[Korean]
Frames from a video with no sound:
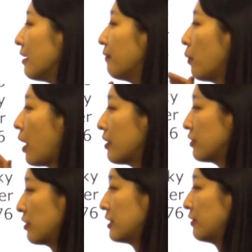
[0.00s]
of
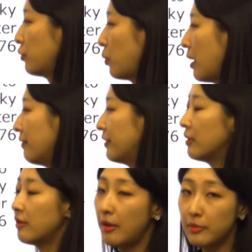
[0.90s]
112
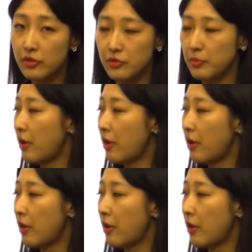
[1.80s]
kilometers per